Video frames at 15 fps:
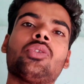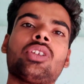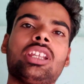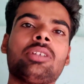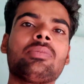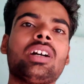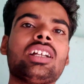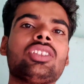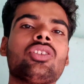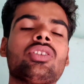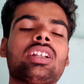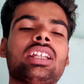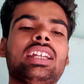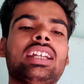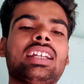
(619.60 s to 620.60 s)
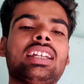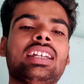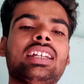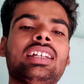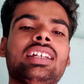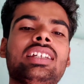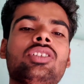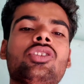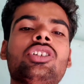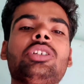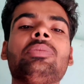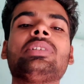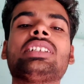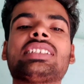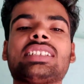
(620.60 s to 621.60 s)
और एक बात और है कि
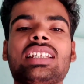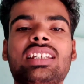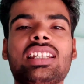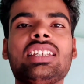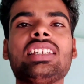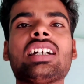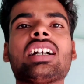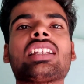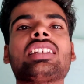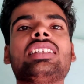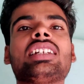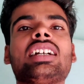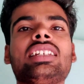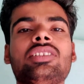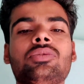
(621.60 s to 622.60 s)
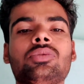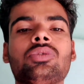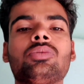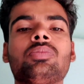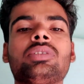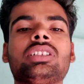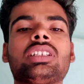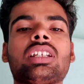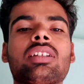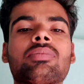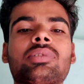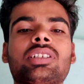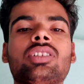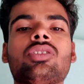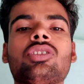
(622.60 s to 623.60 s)
नोटिफिकेशन नहीं आ रही है यूट्यूब की
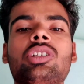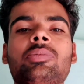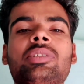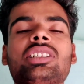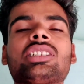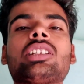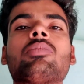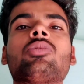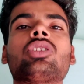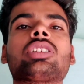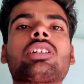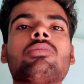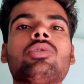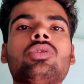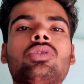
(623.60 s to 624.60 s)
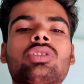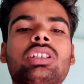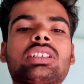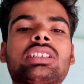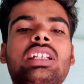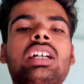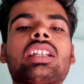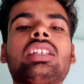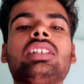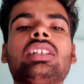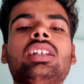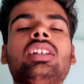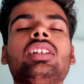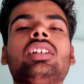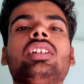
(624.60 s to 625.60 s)
तरफ से नोटिफिकेशन बहुत कम लोगों तक जा रही
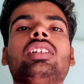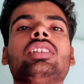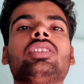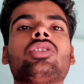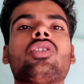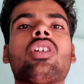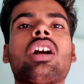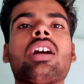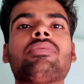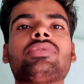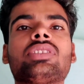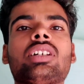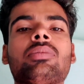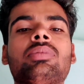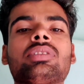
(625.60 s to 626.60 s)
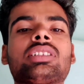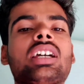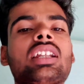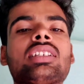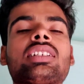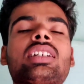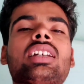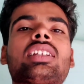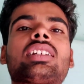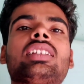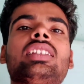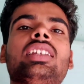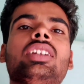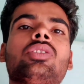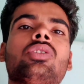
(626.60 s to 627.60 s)
है तो आप सब सर्च
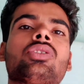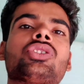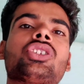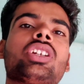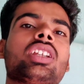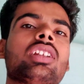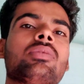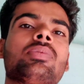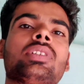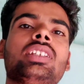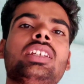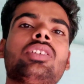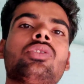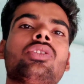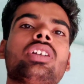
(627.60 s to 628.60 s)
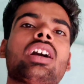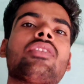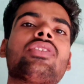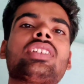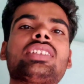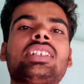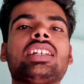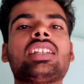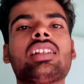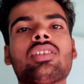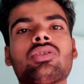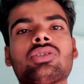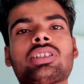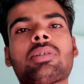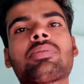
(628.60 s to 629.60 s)
करके देखो चैनल पर देखो या फिर चैनल
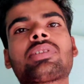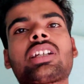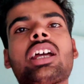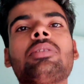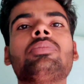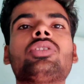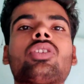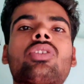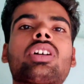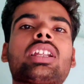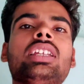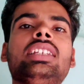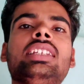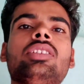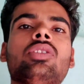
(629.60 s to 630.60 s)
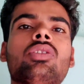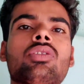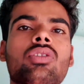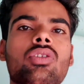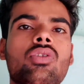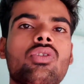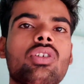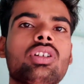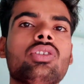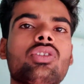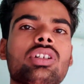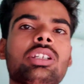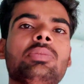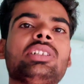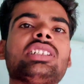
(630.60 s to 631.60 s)
को सब्सक्राइब तो कर ही लियो और ऑल
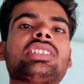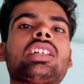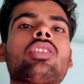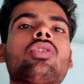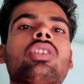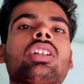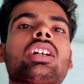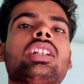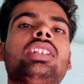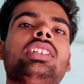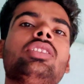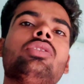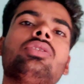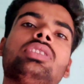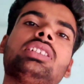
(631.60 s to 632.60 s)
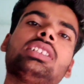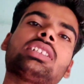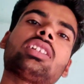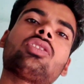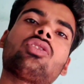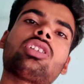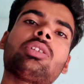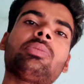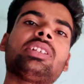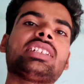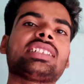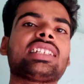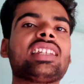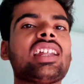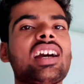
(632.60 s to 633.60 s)
नोटिफिकेशन ऑन कर लियो जैसे
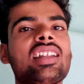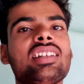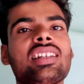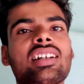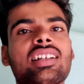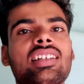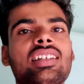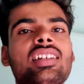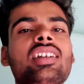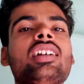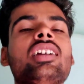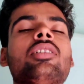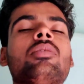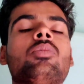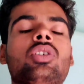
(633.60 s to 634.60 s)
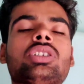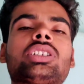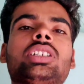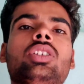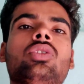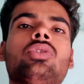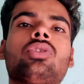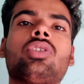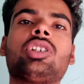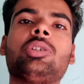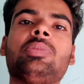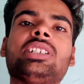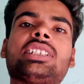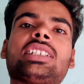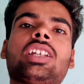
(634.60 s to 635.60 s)
नोटिफिकेशन आन लगे बहुत से लोग
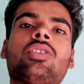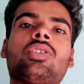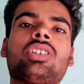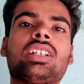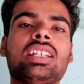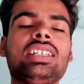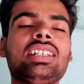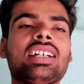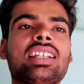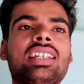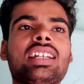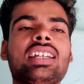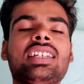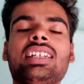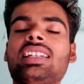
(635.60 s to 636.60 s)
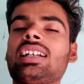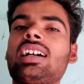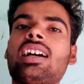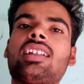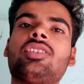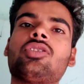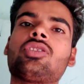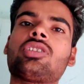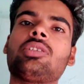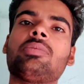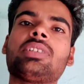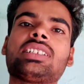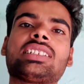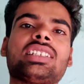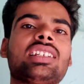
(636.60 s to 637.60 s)
नोटिफिकेशन ऑन नहीं कर रहे हैं एक कारण
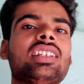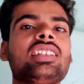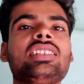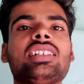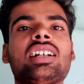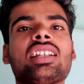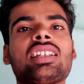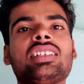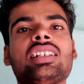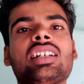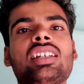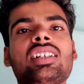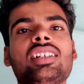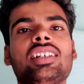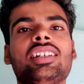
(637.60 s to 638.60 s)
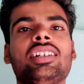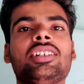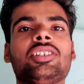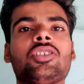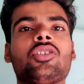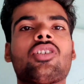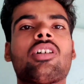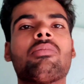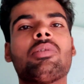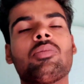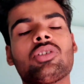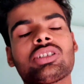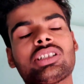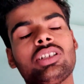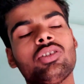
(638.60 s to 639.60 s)
नोटिफिकेशन नहीं जा रही है तो
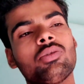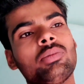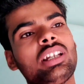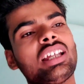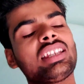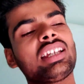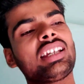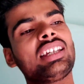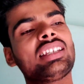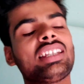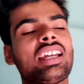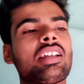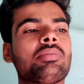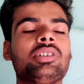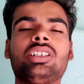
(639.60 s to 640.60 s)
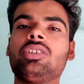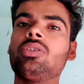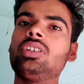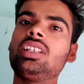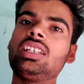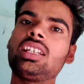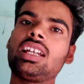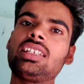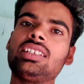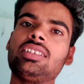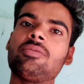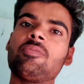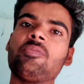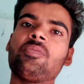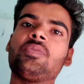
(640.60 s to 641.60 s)
हमें बहुत से लोग मिला था कि यार वीडियो ही नहीं आई
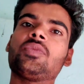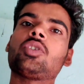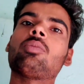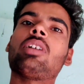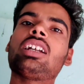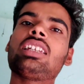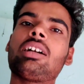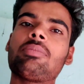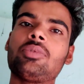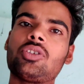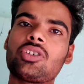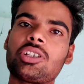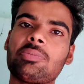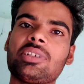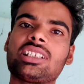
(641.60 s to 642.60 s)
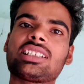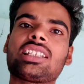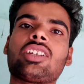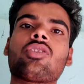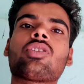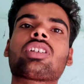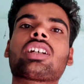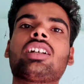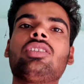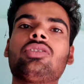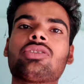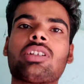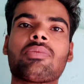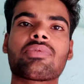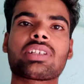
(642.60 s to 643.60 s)
तो भाई आप नोटिफिकेशन ऑन कर
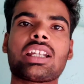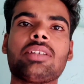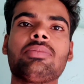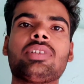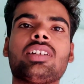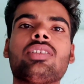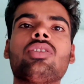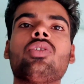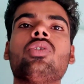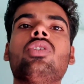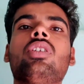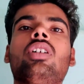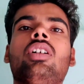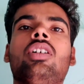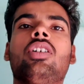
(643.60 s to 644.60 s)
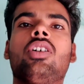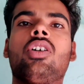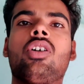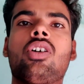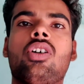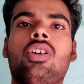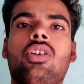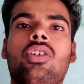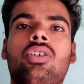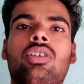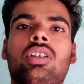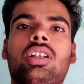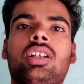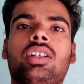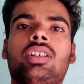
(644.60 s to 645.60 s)
लो सब्सक्राइब कर लो और